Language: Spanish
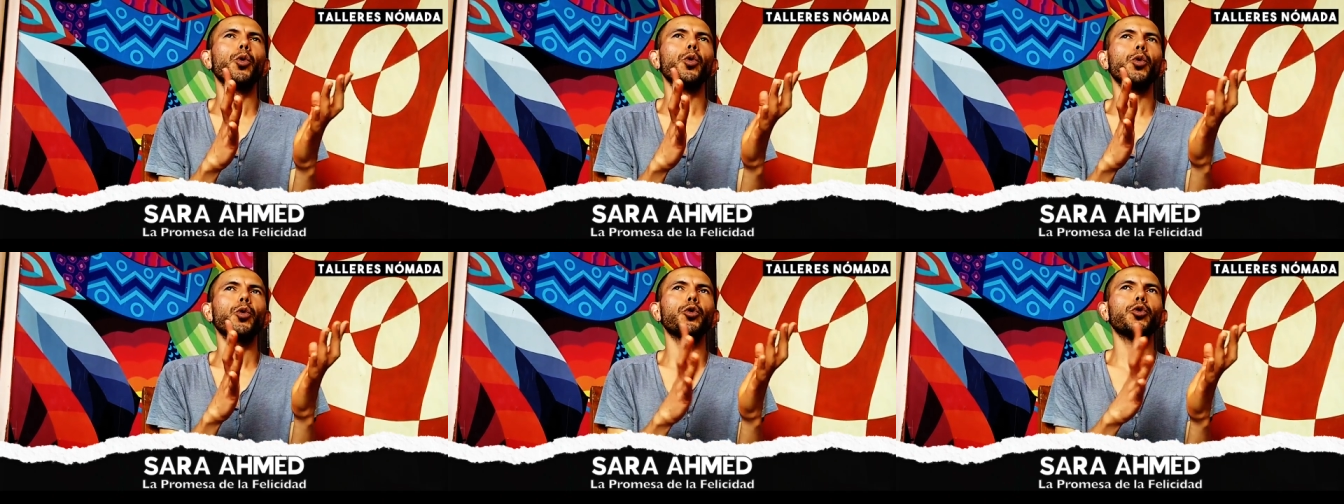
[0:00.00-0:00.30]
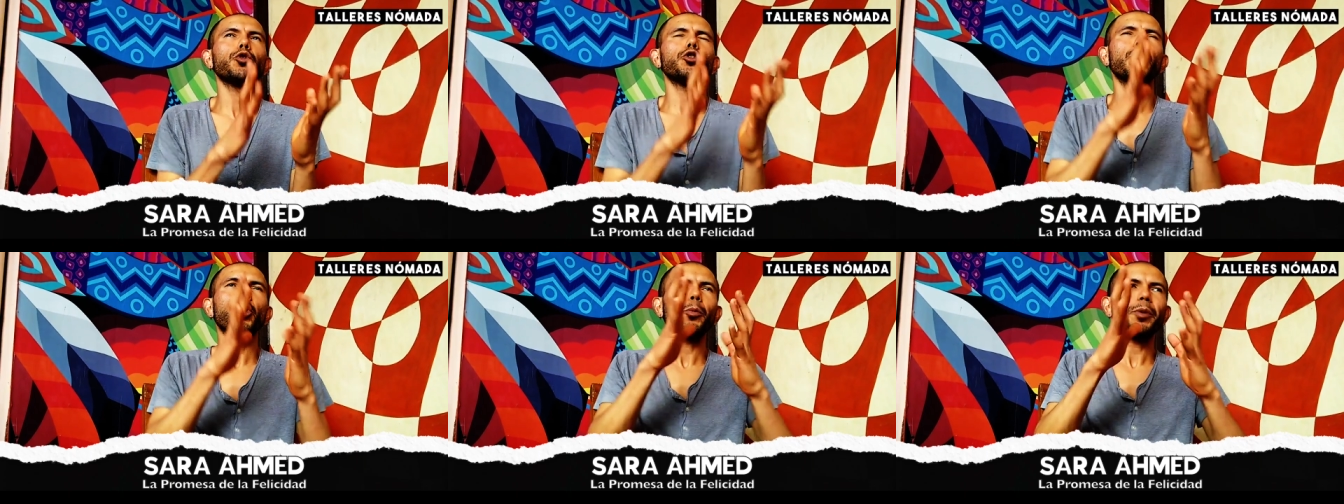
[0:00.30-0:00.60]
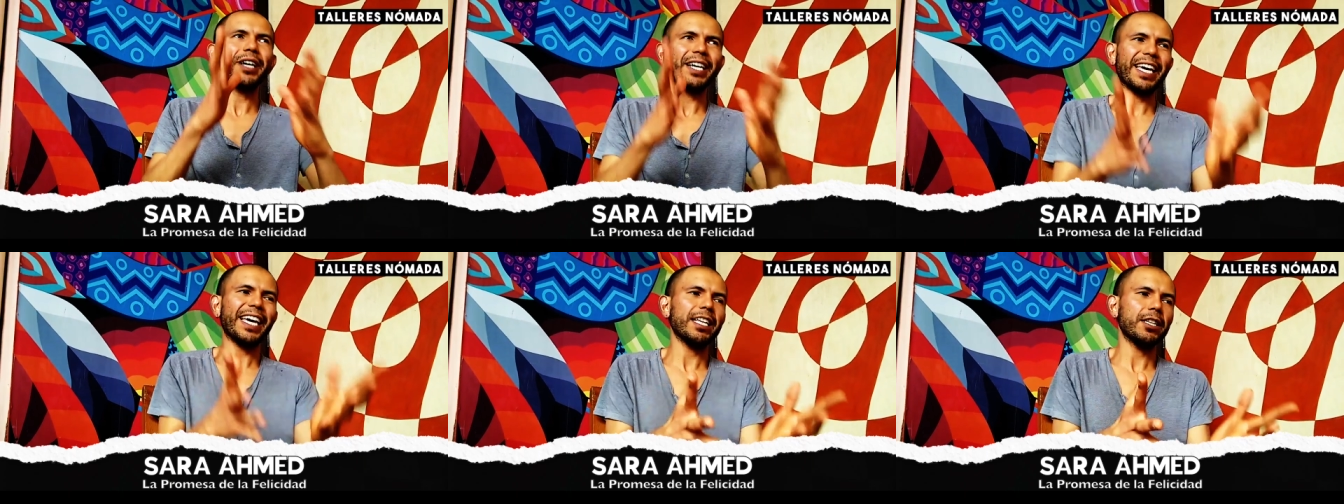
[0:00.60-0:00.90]
un
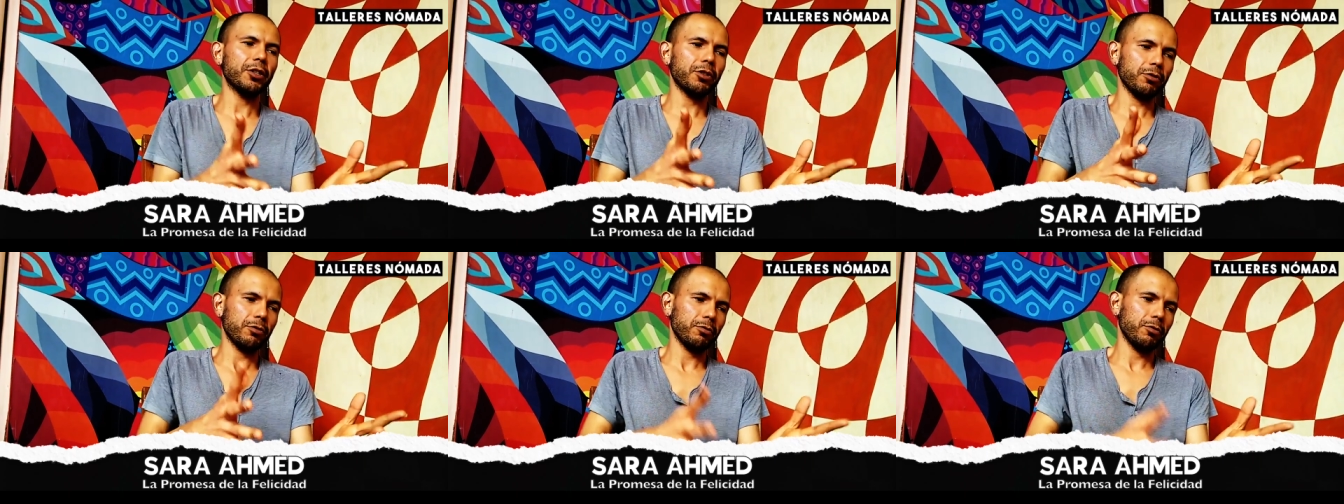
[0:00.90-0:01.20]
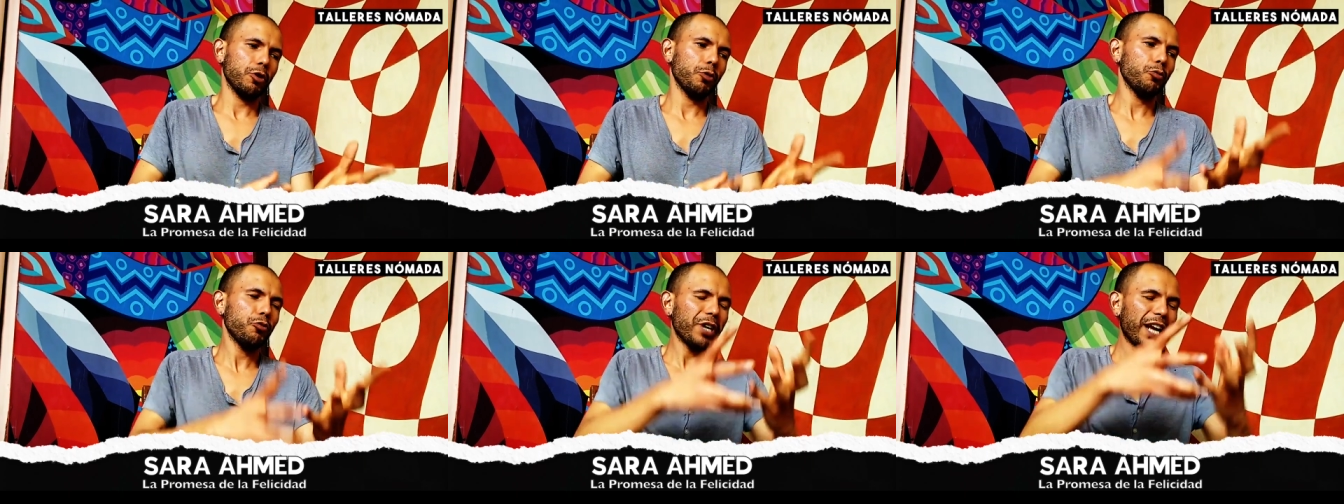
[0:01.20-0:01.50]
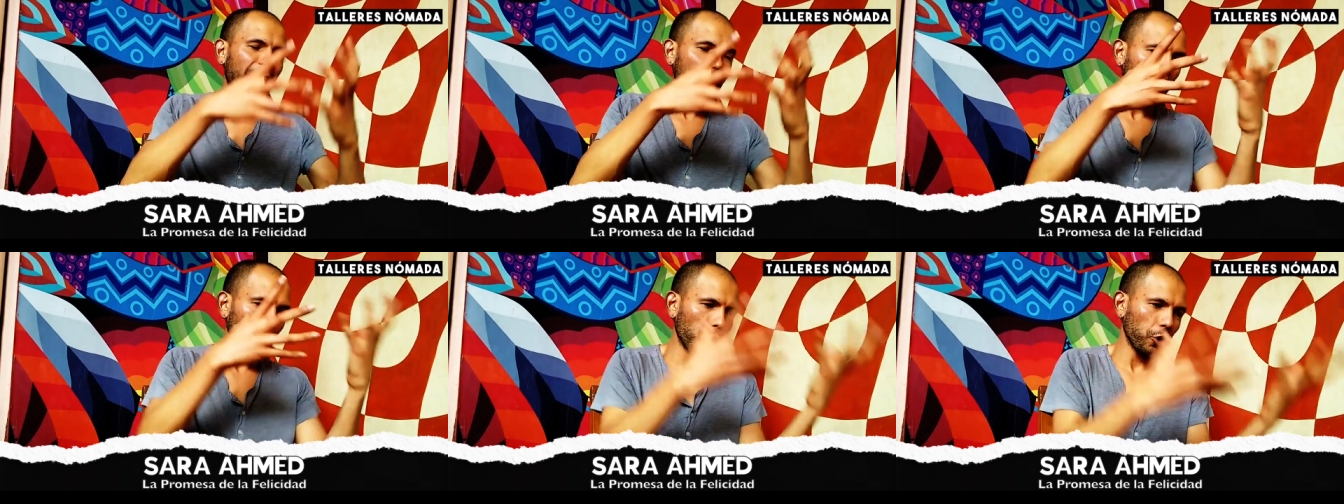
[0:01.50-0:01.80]
objeto, como
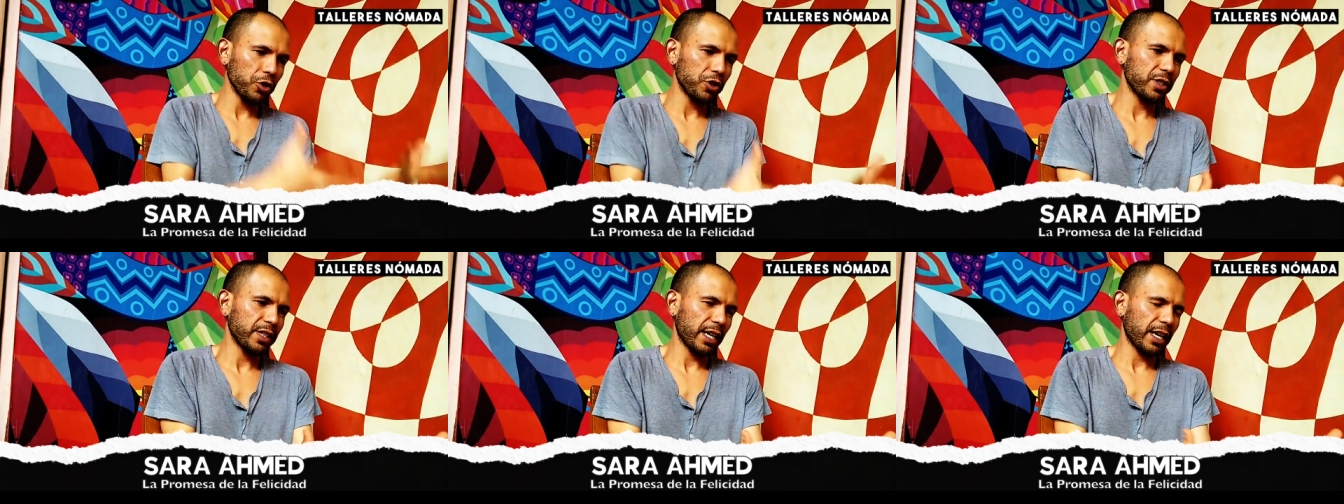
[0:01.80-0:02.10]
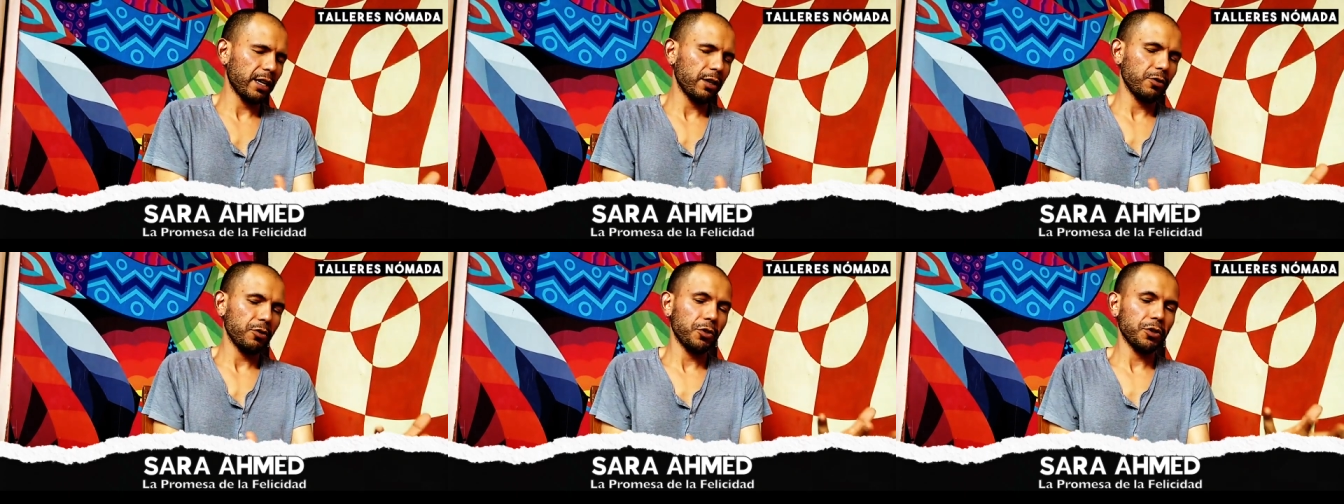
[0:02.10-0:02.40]
una cosa.